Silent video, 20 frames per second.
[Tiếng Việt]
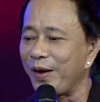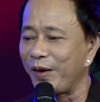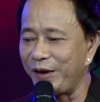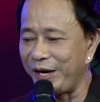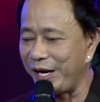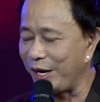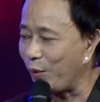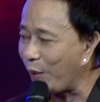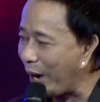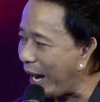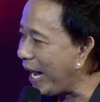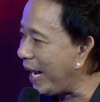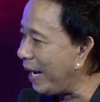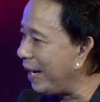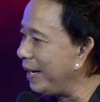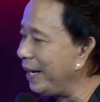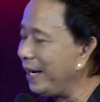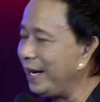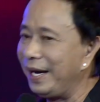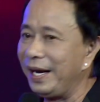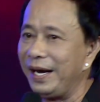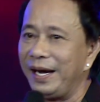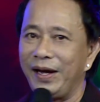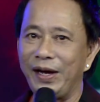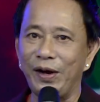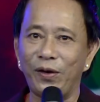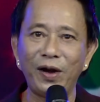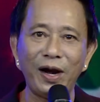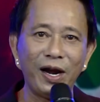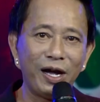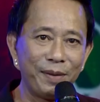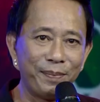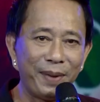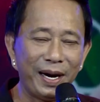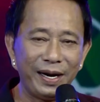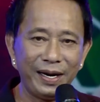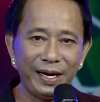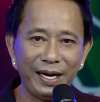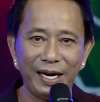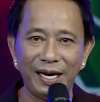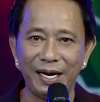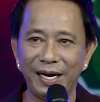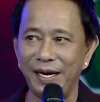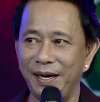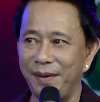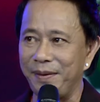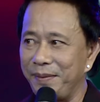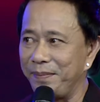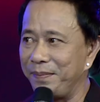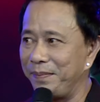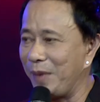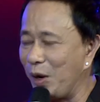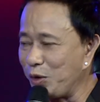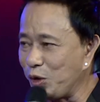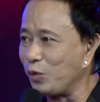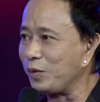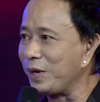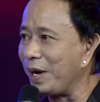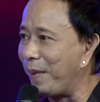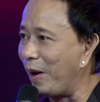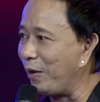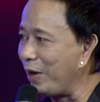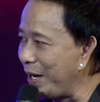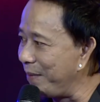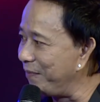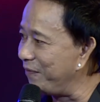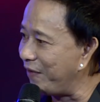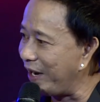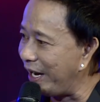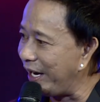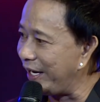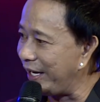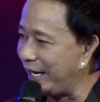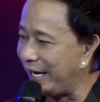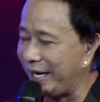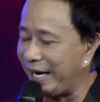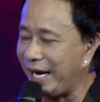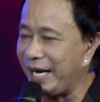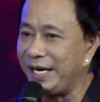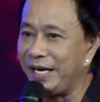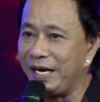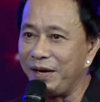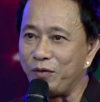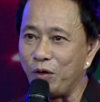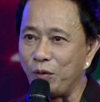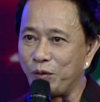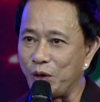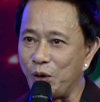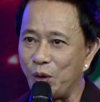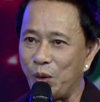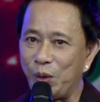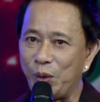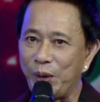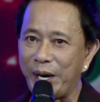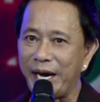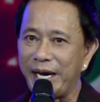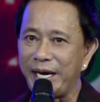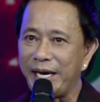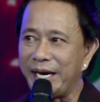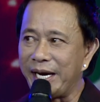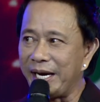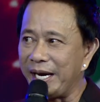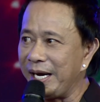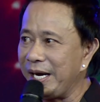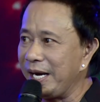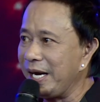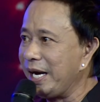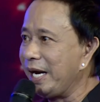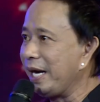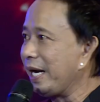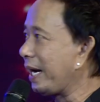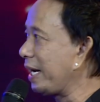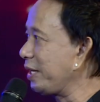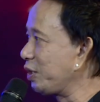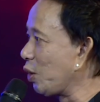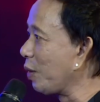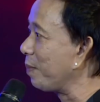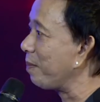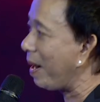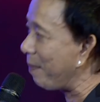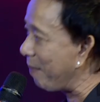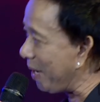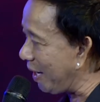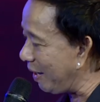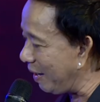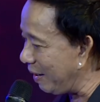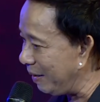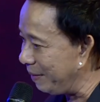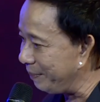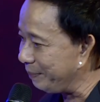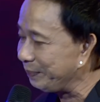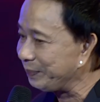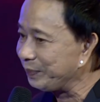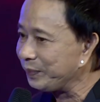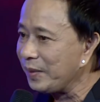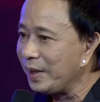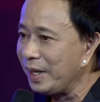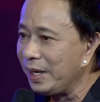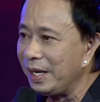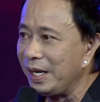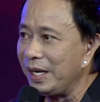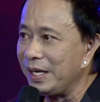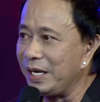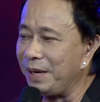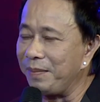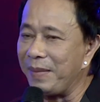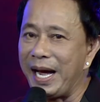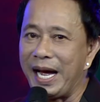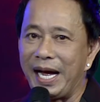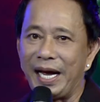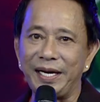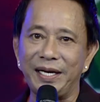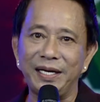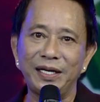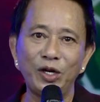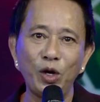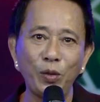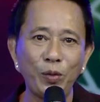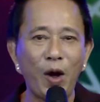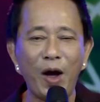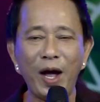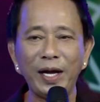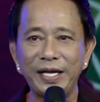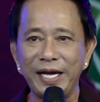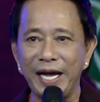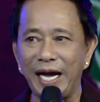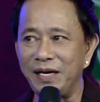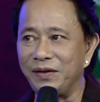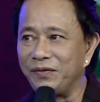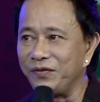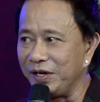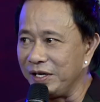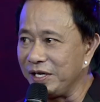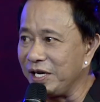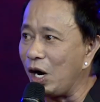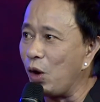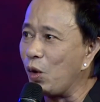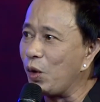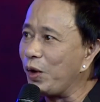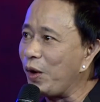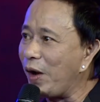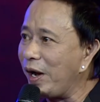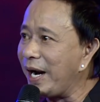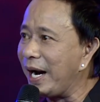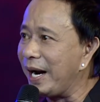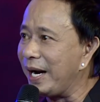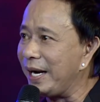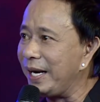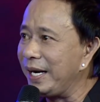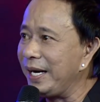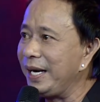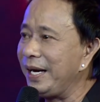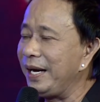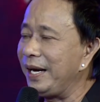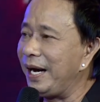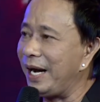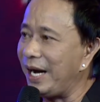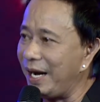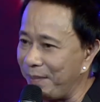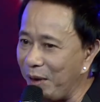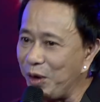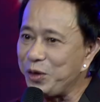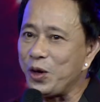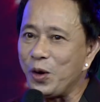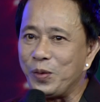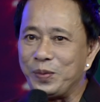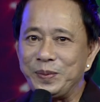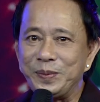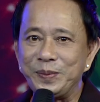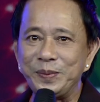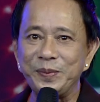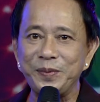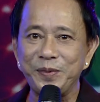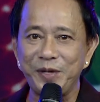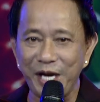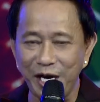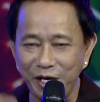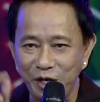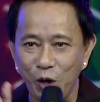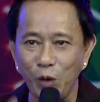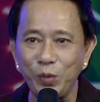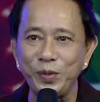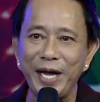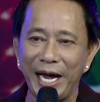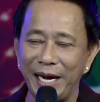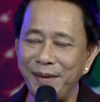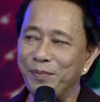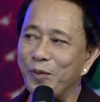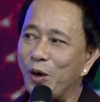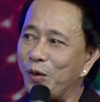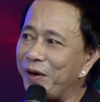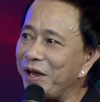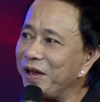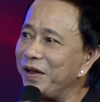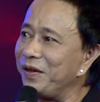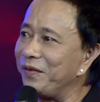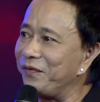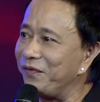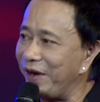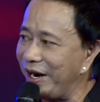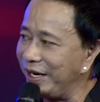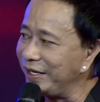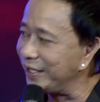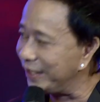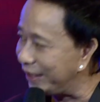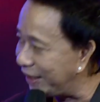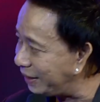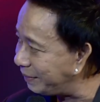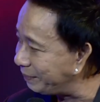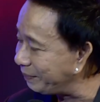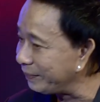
có điện qua à, có lời mời là Bảo Chung với Bảo Liêm về đây để phục vụ cái cái sưng ba miền nhưng mà lúc đó thì anh vượng râu có nói rằng à, bảo chung diễn chung với ảnh một cái vở nữa